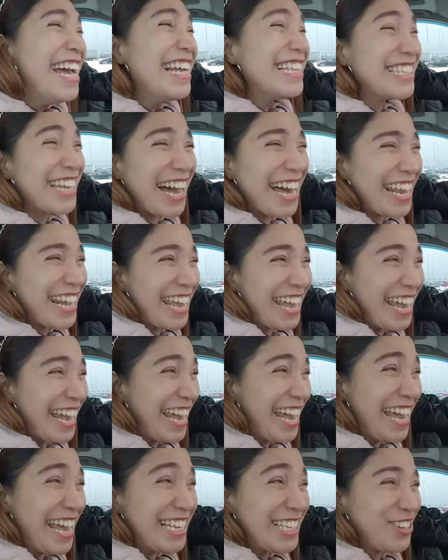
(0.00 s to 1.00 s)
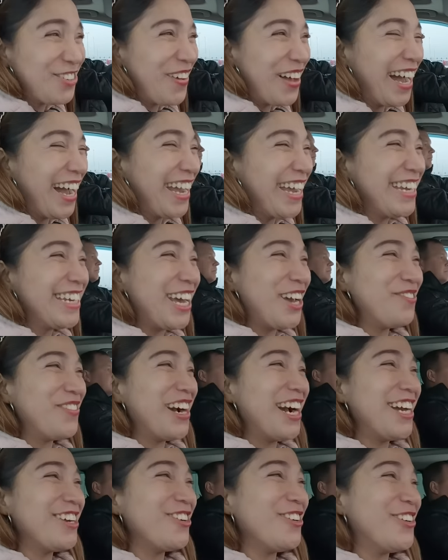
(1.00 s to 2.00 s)
Charis! Mga inday,
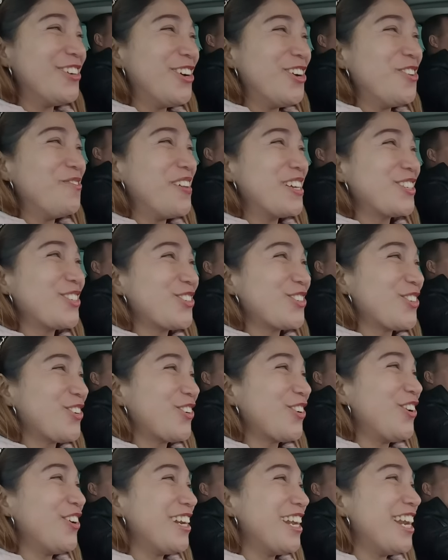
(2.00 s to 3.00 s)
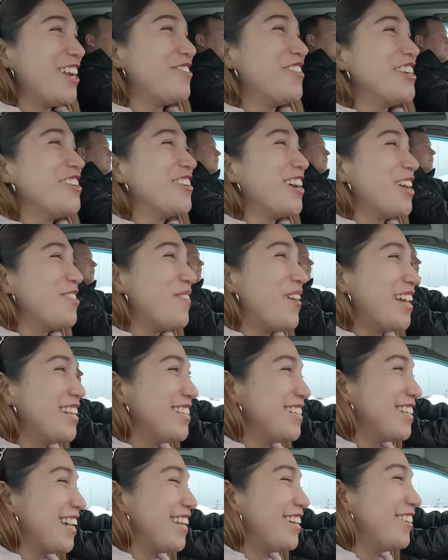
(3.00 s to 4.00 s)
mga dudong, masusuko na naman yung
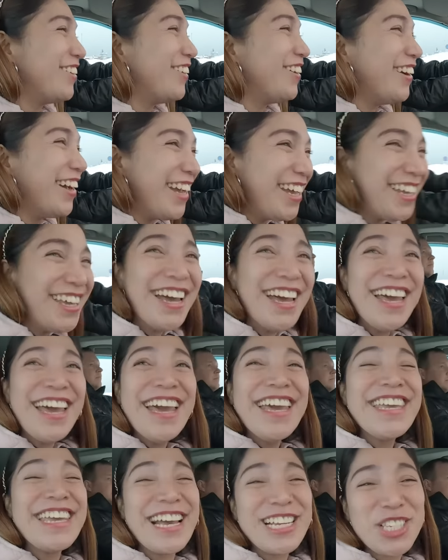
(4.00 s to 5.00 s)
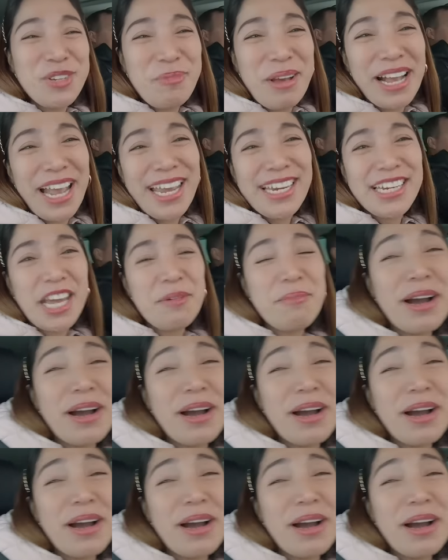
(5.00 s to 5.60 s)
iban dyan, oy. Yes, mga inday,